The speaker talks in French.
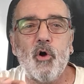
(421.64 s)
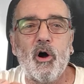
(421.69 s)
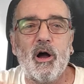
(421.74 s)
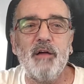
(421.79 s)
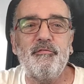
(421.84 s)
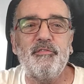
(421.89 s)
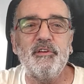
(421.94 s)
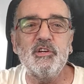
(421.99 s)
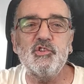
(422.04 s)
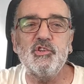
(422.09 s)
de
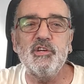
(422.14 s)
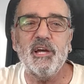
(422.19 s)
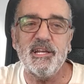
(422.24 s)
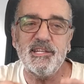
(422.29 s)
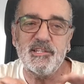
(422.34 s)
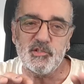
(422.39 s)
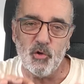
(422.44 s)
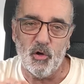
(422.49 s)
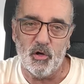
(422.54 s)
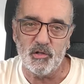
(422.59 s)
réfléchir et
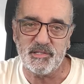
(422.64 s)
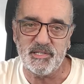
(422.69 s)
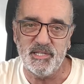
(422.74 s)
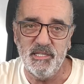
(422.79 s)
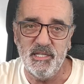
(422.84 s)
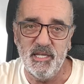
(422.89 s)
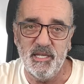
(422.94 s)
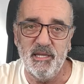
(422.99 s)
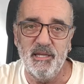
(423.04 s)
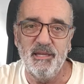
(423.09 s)
de se
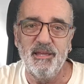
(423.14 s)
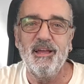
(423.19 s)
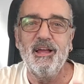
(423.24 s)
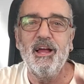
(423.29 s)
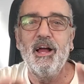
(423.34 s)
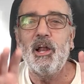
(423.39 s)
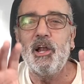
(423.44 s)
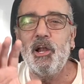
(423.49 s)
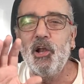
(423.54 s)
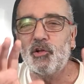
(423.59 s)
renseigner.
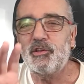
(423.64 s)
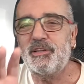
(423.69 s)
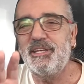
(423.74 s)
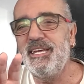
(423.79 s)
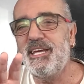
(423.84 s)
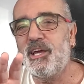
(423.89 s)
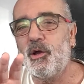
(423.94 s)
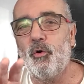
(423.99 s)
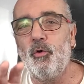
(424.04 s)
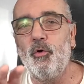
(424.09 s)

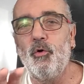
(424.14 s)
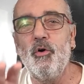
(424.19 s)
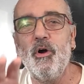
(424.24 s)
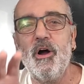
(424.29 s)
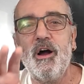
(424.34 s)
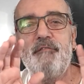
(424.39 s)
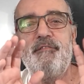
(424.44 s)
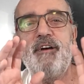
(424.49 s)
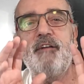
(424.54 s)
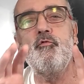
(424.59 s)
L'anticreux
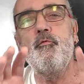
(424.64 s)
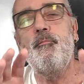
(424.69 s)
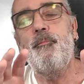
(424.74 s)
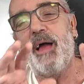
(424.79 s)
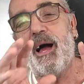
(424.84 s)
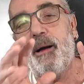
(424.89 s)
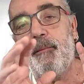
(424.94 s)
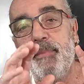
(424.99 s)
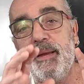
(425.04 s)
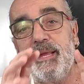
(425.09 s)
va vous
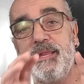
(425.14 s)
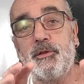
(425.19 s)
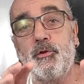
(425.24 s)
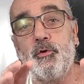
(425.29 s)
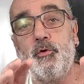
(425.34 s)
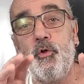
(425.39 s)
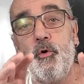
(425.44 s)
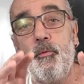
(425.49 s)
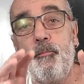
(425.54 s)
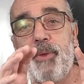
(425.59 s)
permettre
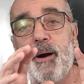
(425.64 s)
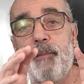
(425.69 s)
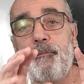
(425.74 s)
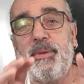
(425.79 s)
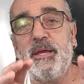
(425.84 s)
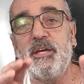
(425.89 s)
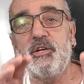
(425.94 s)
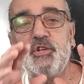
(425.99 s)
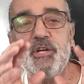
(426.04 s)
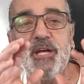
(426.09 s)
de ne pas
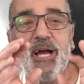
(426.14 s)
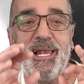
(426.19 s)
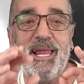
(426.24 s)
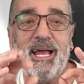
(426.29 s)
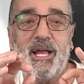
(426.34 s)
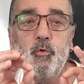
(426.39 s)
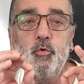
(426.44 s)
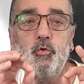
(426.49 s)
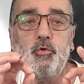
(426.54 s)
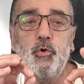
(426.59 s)
pêcher à
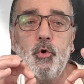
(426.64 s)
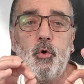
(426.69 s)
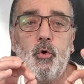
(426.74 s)
la goutte